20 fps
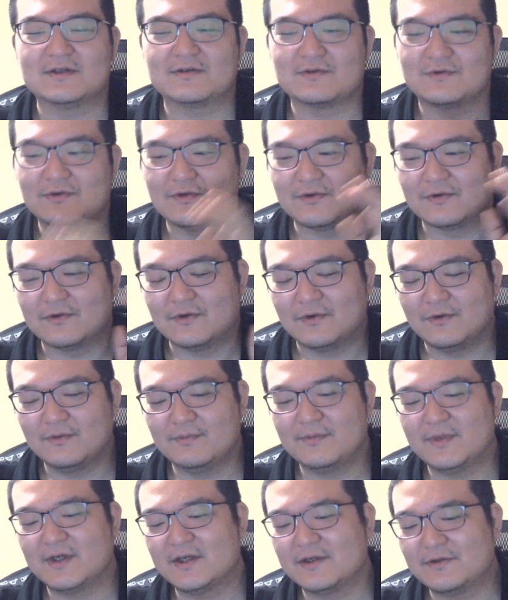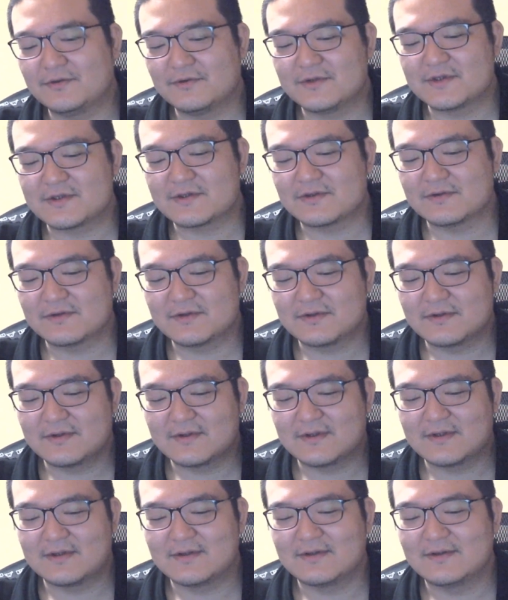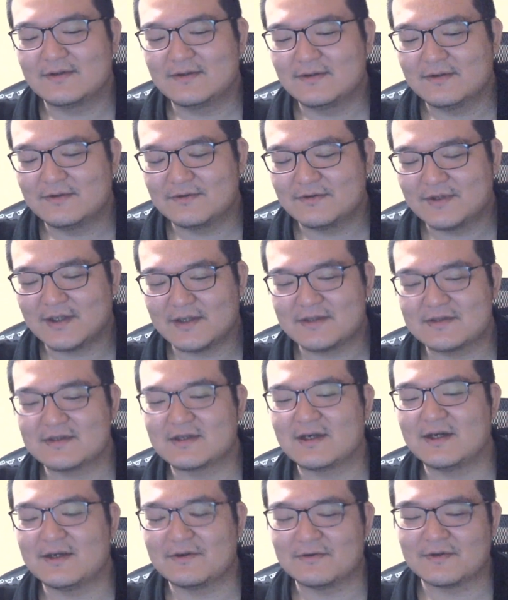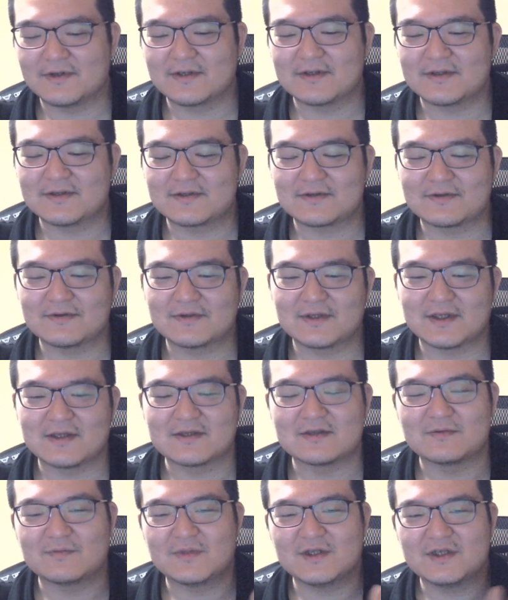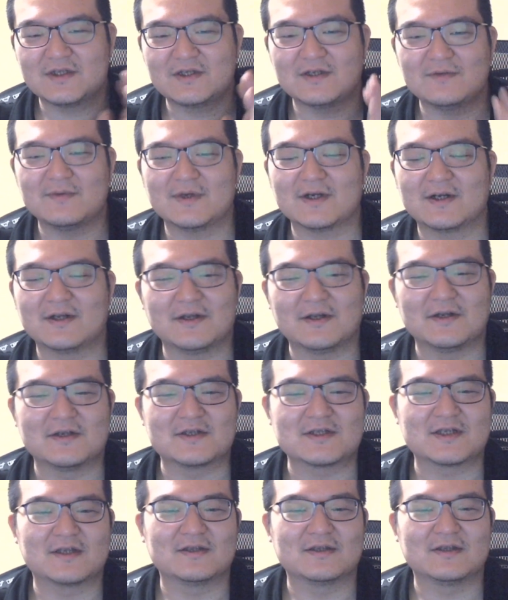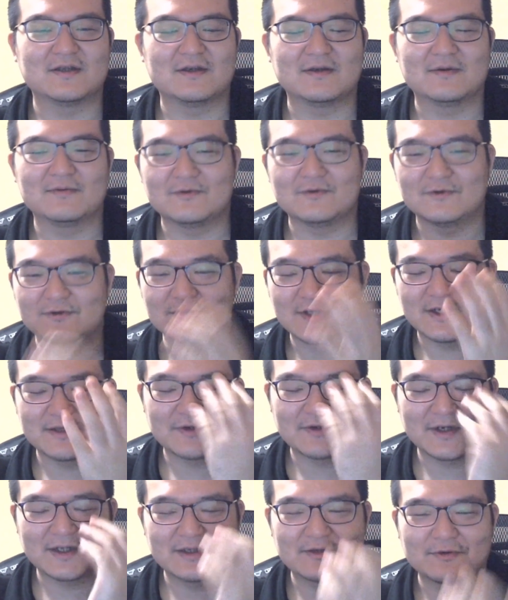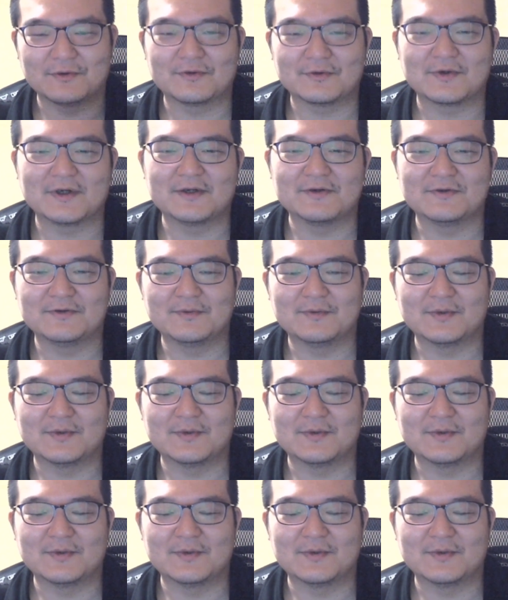その、本番用に作っ、普段使いのね、作ったやつ ピーシー メガネにしたんで、ブルーライトカットとかいう、